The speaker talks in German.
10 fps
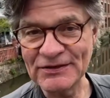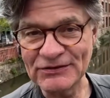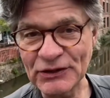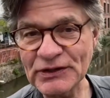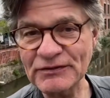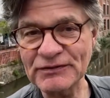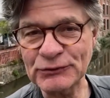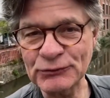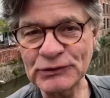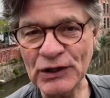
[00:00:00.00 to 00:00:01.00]
sondern wir
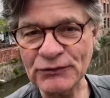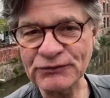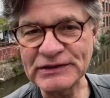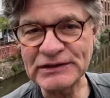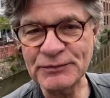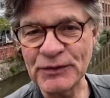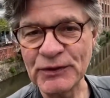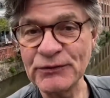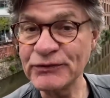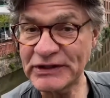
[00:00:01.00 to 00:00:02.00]
tun auch viel
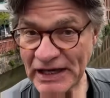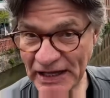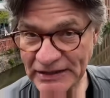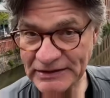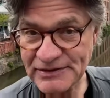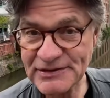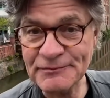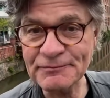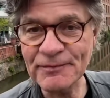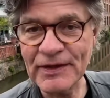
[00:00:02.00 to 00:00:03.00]
für die Enkelchen.